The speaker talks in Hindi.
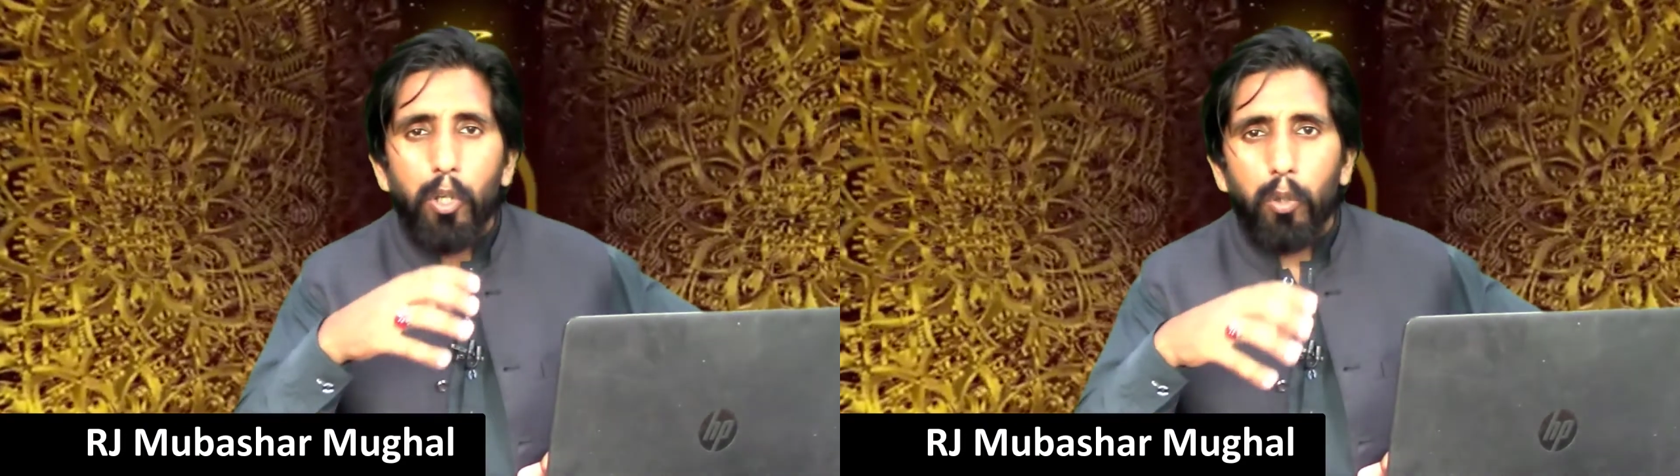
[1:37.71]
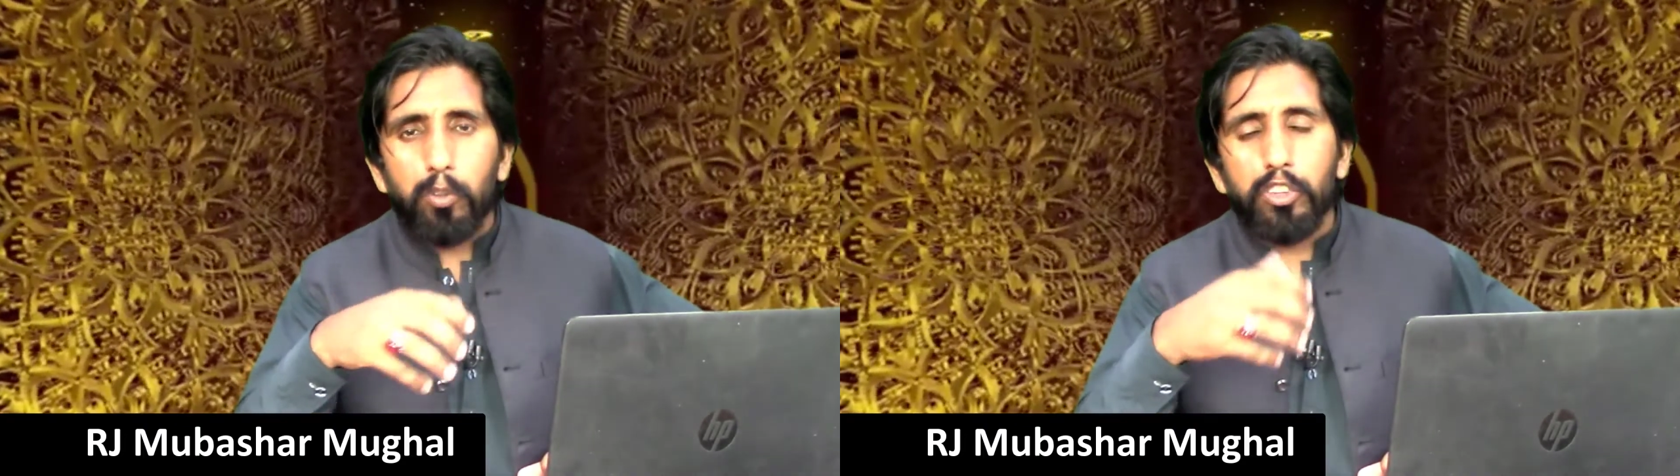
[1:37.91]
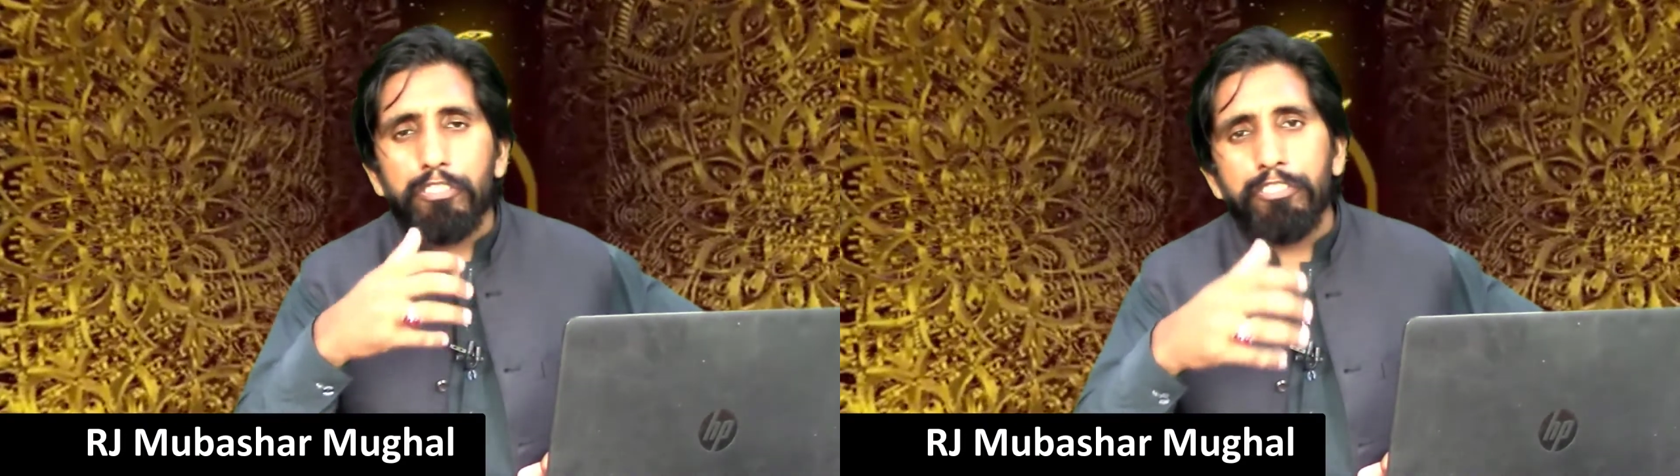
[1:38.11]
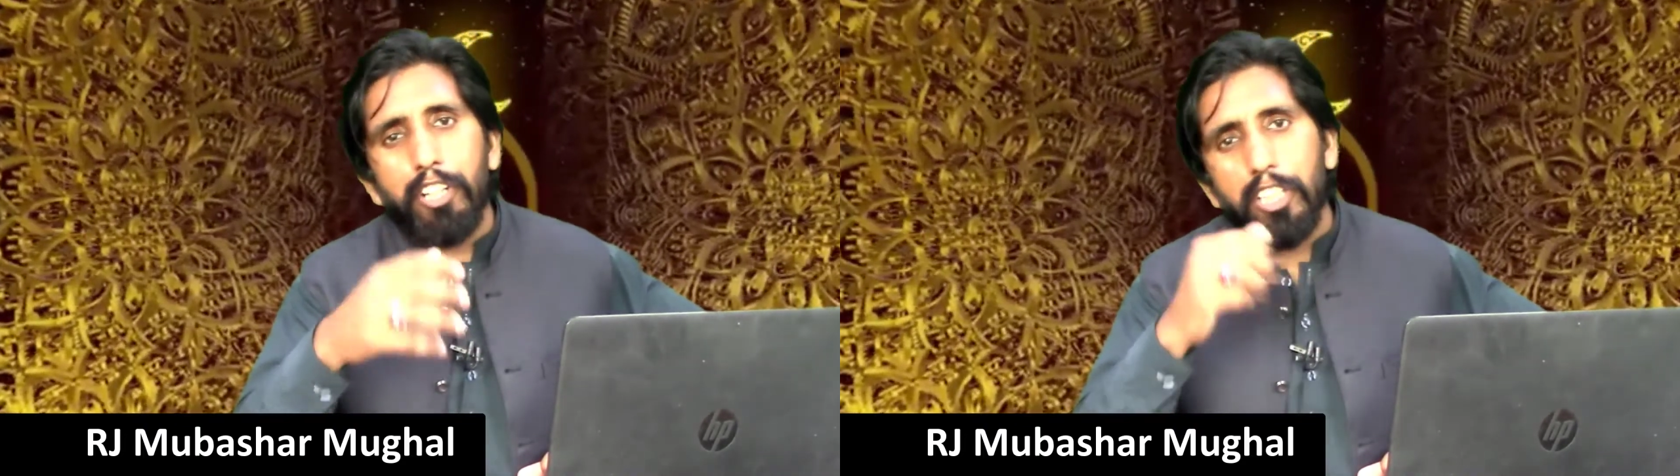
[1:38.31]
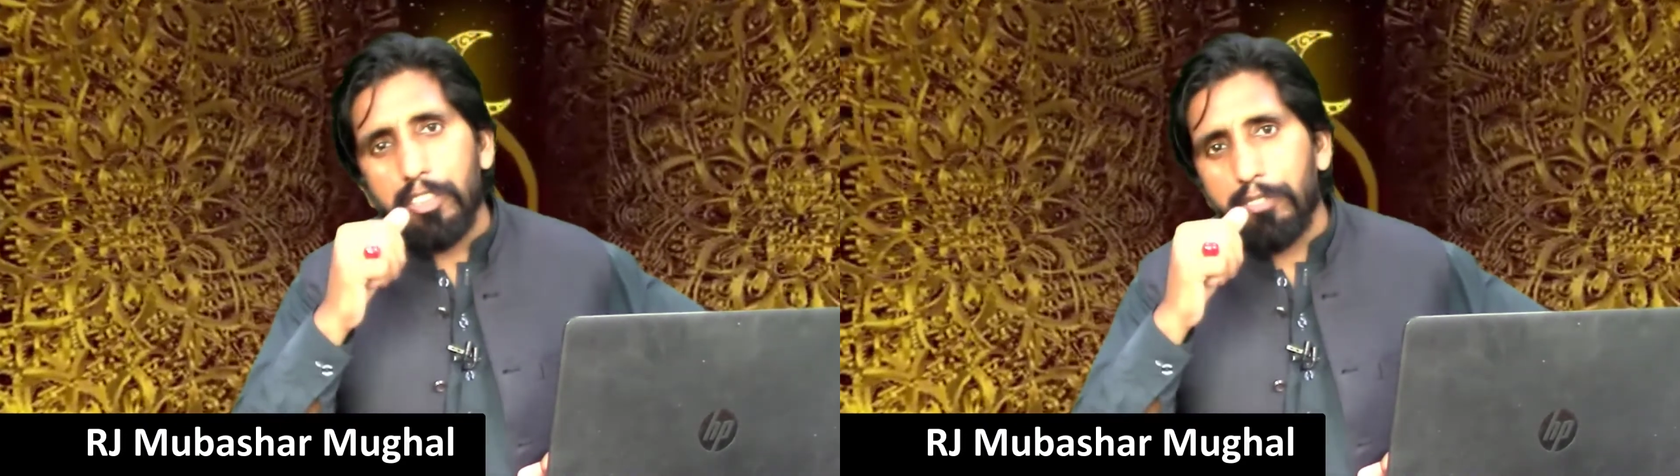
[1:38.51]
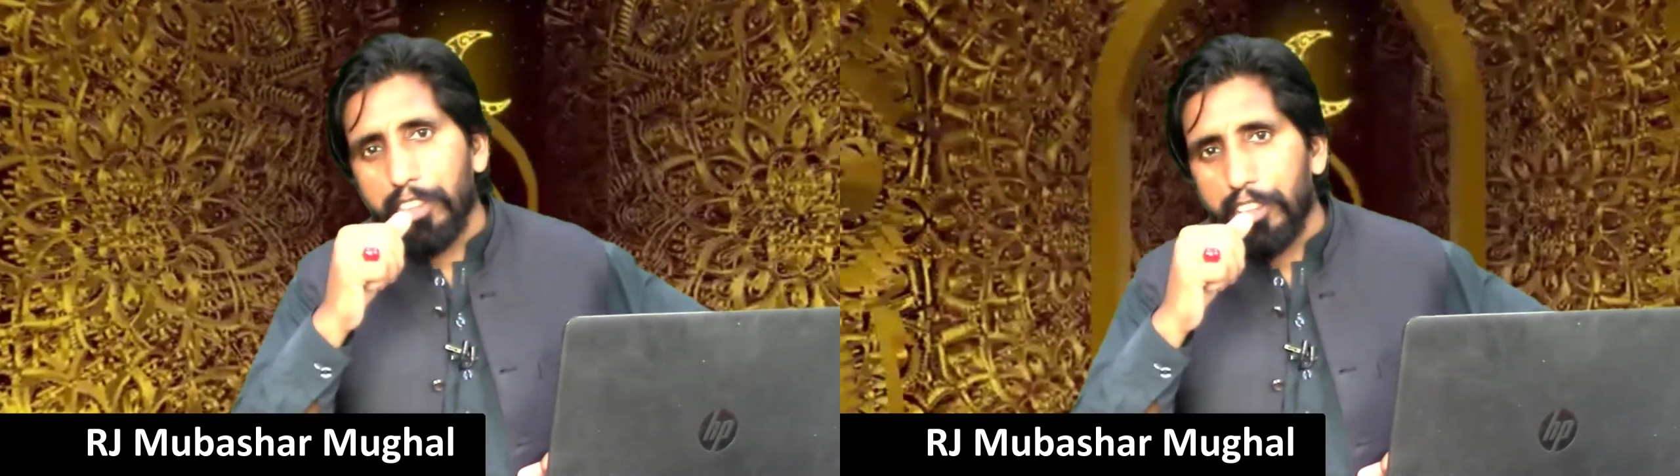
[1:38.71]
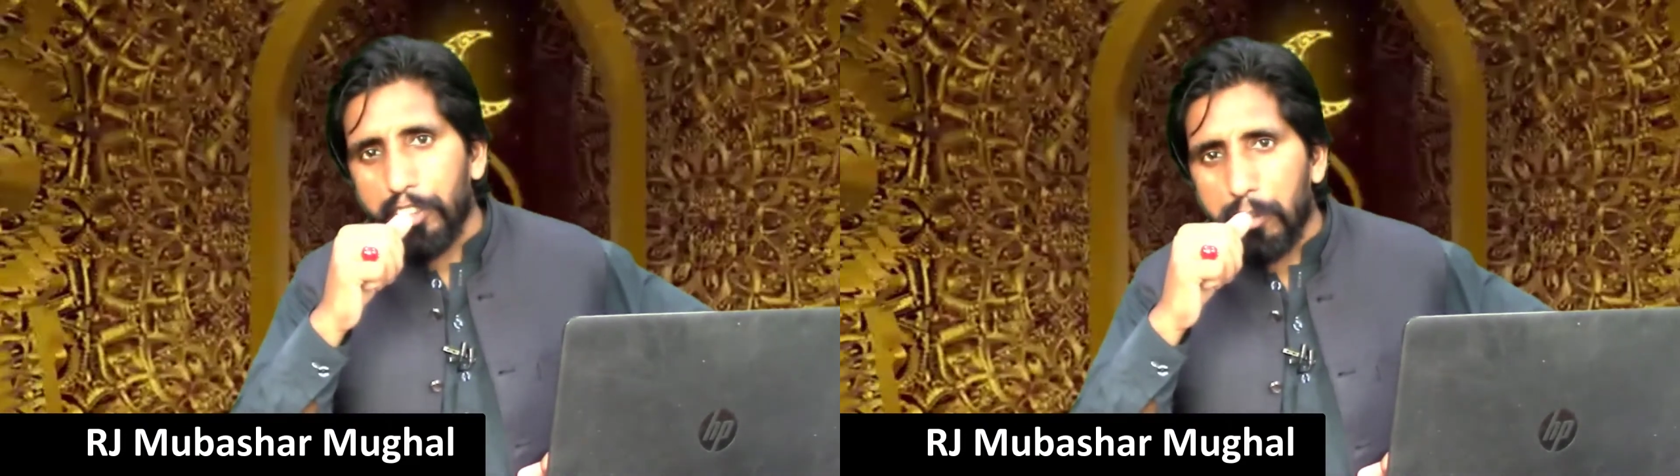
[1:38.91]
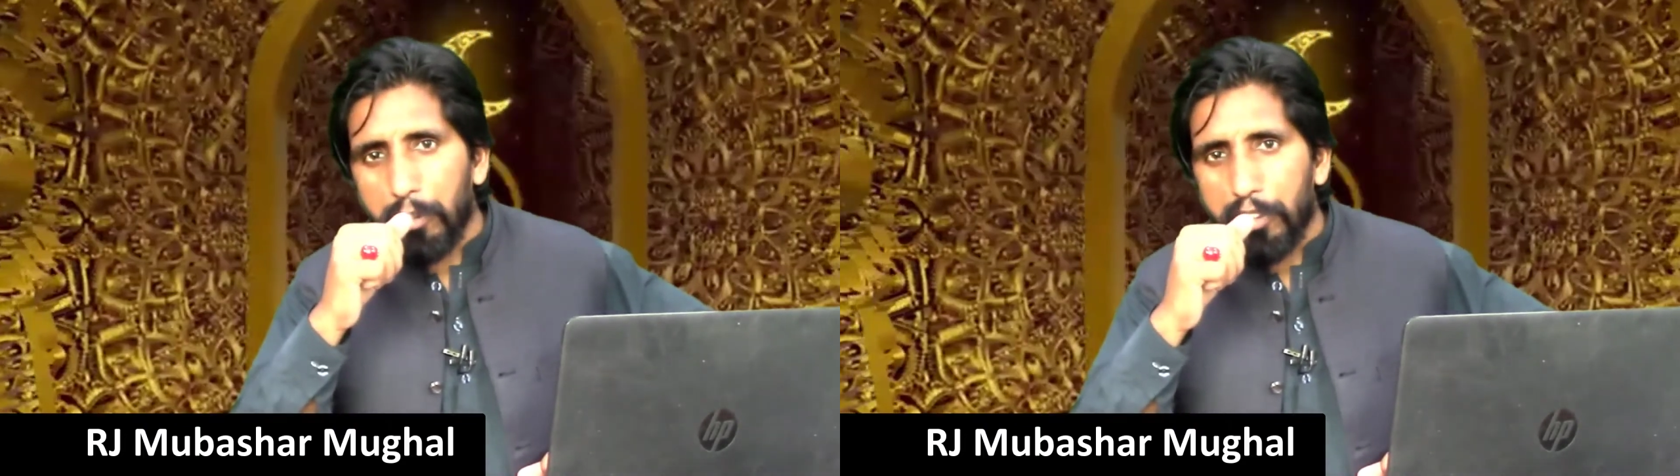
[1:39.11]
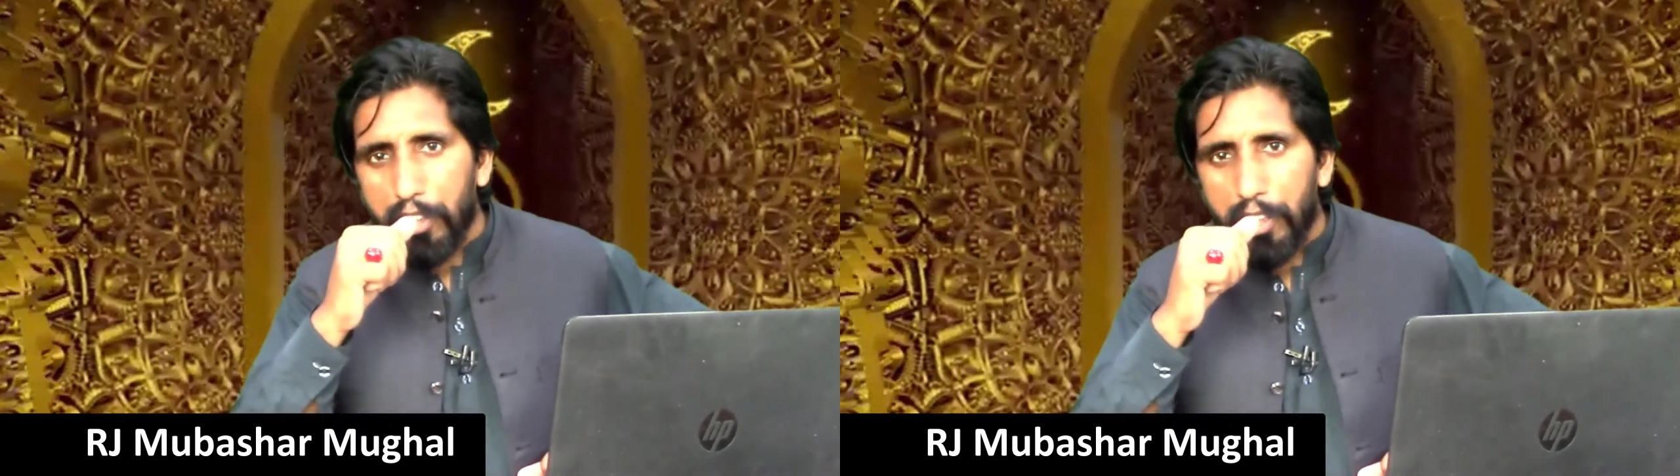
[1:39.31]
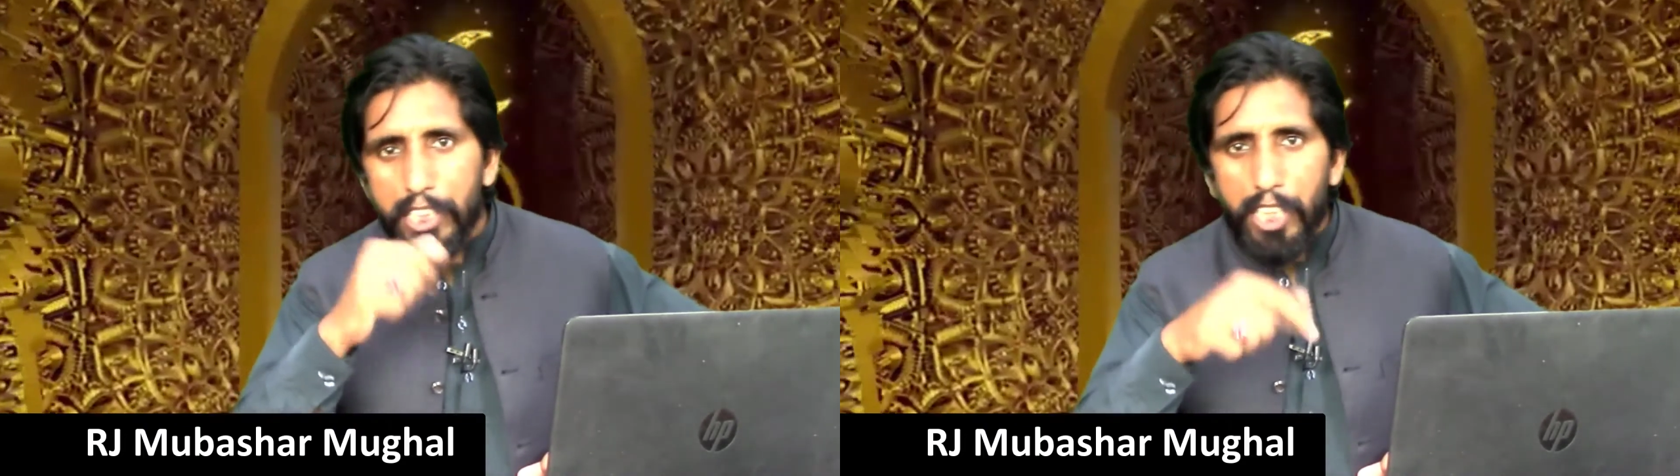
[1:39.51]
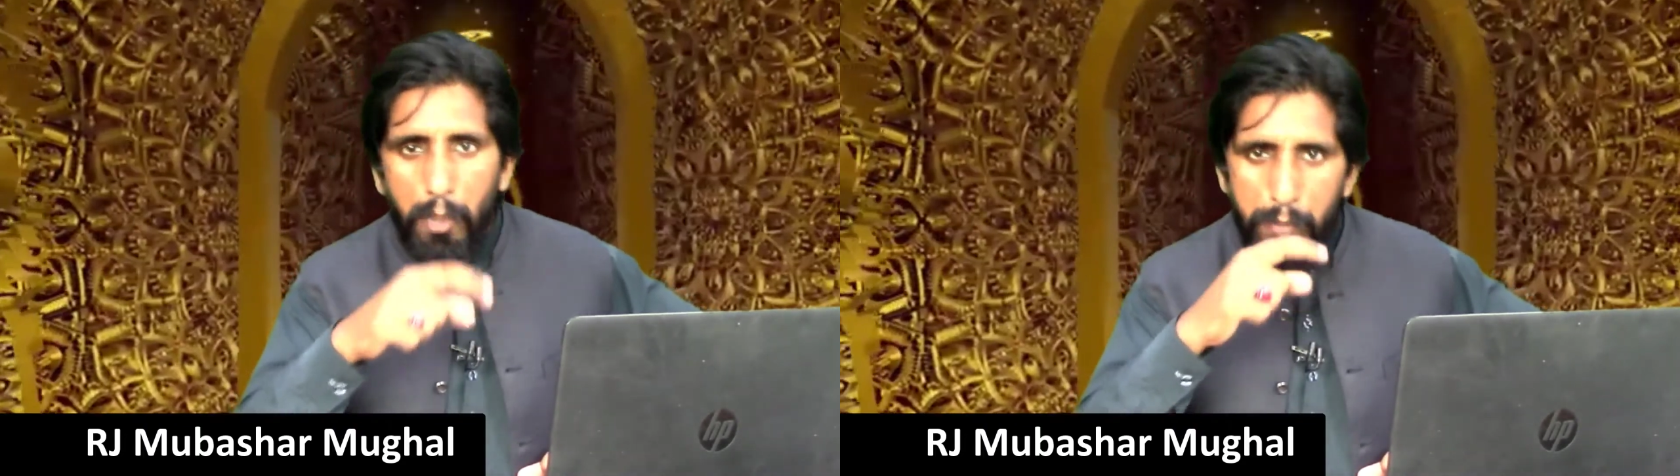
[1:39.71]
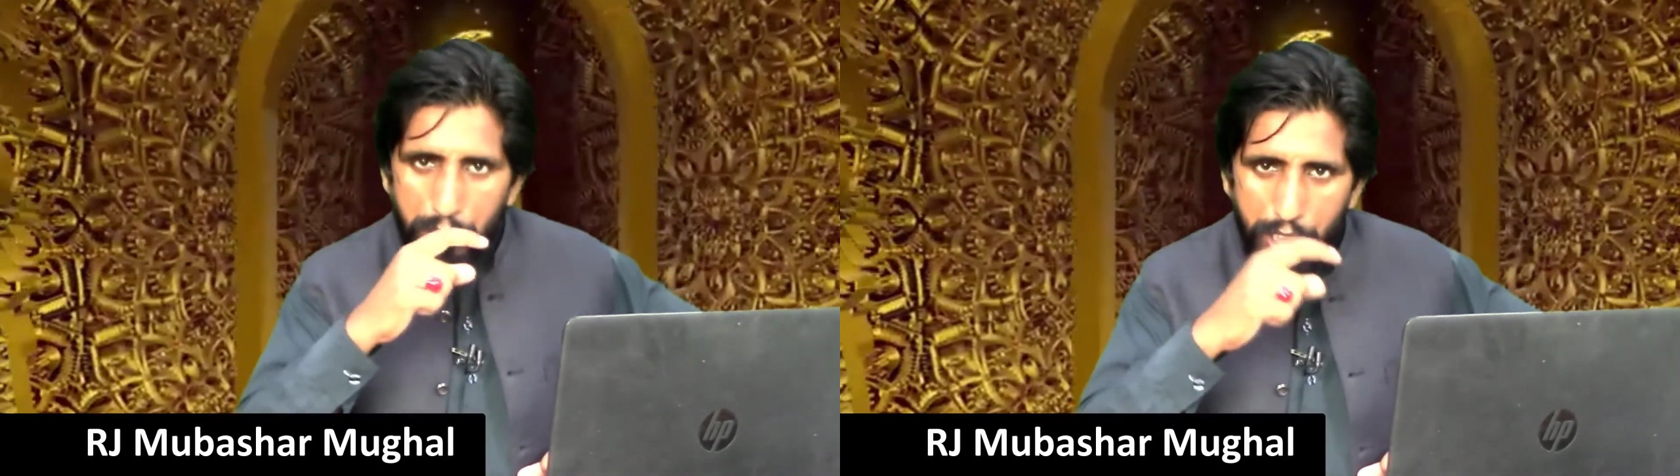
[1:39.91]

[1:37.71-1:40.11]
और उसकी फ़िलासफ़ी कितनी बड़ी है अब